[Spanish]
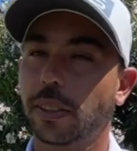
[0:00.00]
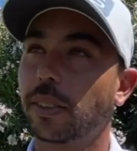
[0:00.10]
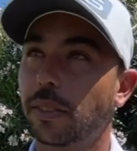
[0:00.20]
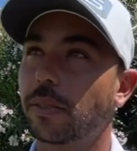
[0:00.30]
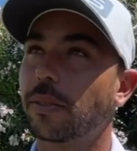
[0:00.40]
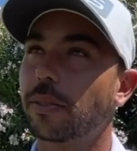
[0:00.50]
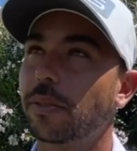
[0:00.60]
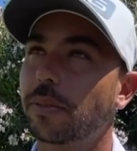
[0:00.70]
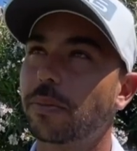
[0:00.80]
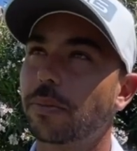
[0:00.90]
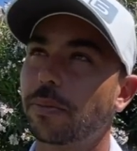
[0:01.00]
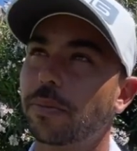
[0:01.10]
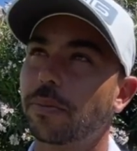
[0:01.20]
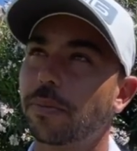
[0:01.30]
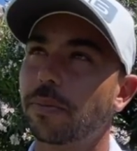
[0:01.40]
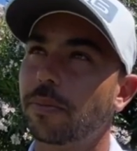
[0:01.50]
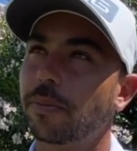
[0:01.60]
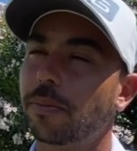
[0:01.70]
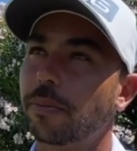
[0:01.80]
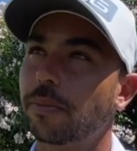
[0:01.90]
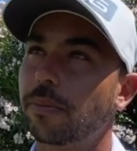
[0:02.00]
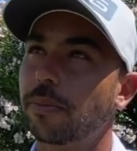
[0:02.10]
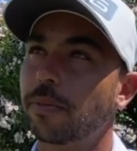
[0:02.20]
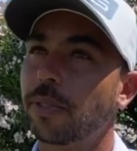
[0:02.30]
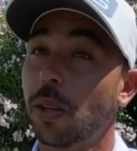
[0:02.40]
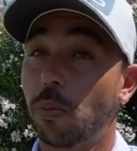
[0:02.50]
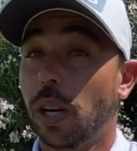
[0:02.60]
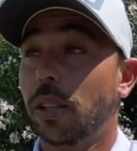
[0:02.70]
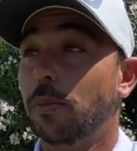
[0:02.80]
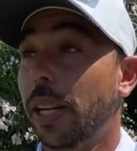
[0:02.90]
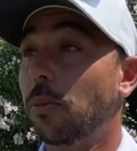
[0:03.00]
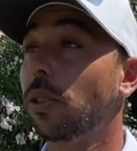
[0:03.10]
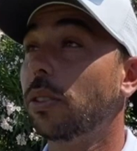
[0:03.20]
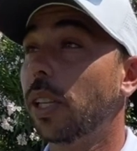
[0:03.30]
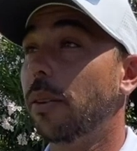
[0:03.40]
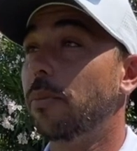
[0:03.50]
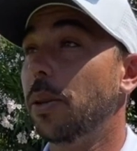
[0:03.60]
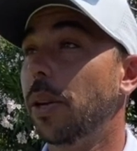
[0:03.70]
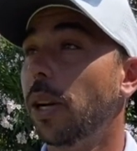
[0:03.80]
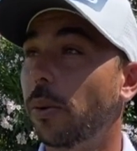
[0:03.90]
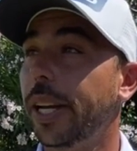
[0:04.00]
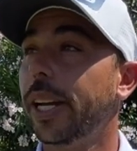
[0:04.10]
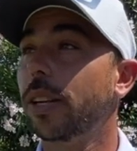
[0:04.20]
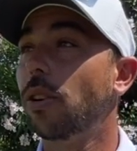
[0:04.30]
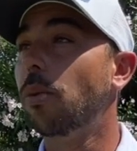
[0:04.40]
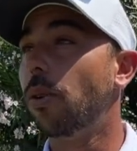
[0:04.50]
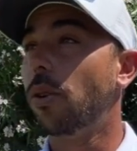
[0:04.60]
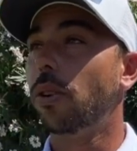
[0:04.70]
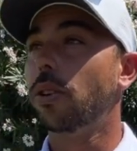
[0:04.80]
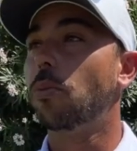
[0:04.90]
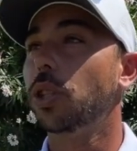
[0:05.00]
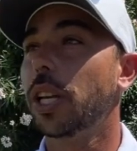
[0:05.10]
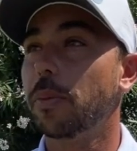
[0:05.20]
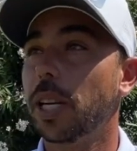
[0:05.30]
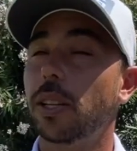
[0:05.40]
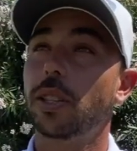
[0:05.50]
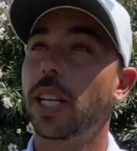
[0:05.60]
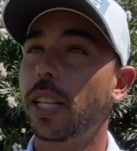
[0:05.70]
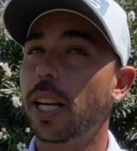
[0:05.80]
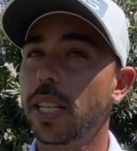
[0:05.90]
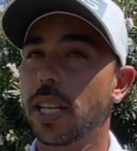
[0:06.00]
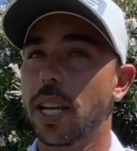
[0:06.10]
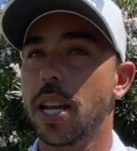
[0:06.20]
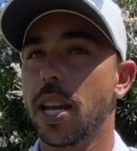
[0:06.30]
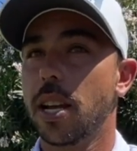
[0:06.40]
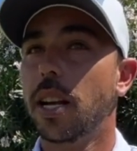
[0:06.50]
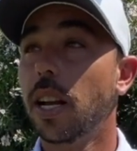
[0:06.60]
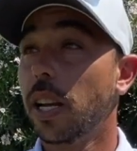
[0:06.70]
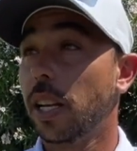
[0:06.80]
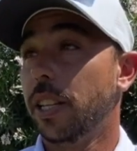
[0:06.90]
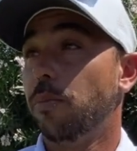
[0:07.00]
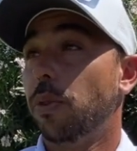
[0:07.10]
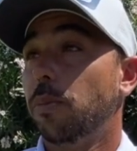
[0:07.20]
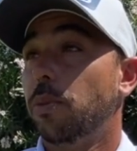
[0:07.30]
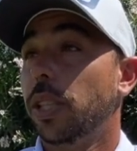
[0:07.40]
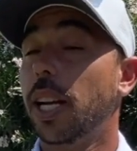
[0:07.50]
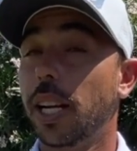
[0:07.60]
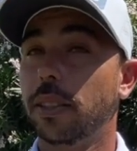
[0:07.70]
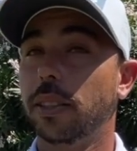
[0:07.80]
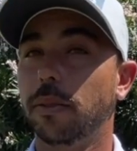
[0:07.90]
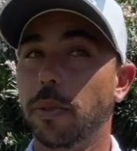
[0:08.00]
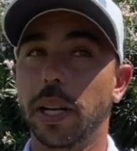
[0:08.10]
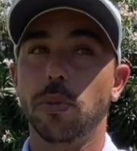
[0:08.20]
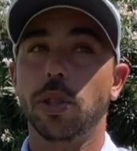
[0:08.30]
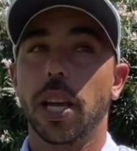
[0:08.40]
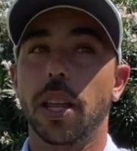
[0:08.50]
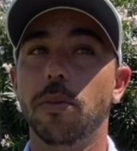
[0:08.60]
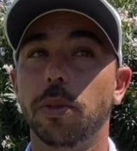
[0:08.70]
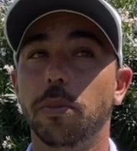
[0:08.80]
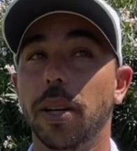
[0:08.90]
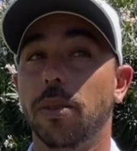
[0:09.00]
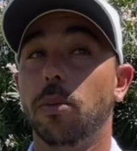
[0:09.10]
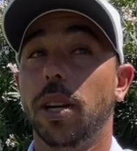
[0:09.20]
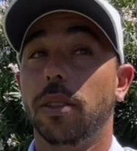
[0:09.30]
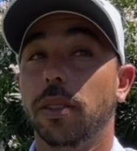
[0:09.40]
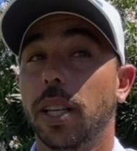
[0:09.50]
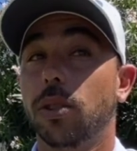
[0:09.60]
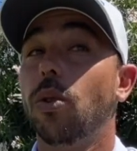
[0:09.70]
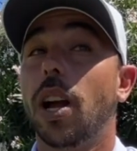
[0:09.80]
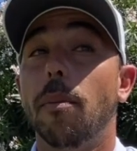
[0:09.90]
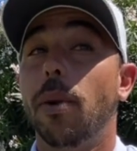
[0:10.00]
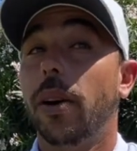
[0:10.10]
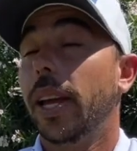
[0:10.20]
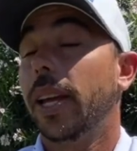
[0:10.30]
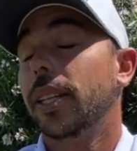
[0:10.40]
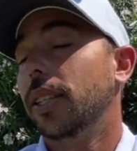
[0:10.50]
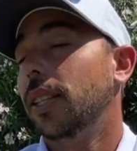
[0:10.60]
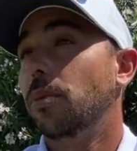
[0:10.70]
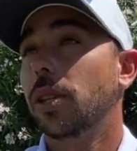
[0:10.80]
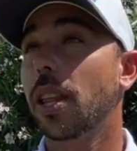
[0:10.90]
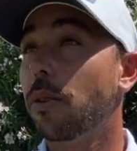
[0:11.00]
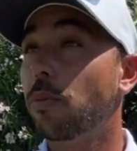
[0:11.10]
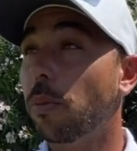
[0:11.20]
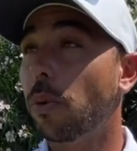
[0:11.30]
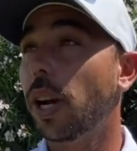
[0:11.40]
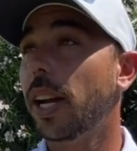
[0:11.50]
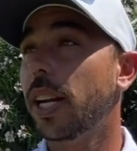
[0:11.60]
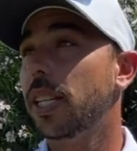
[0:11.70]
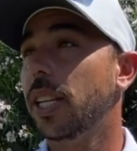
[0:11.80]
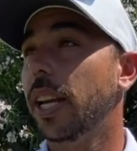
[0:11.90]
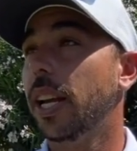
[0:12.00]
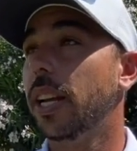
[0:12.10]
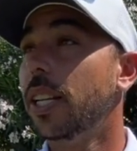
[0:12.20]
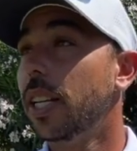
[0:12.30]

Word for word: quien dice, pero mañana bueno, veremos. Eh, primero ver cómo, cómo, terminan los de atrás y, después pues ya veremos qué hacemos. Pero bueno, es un campo que le puedes hacer muy pocas y,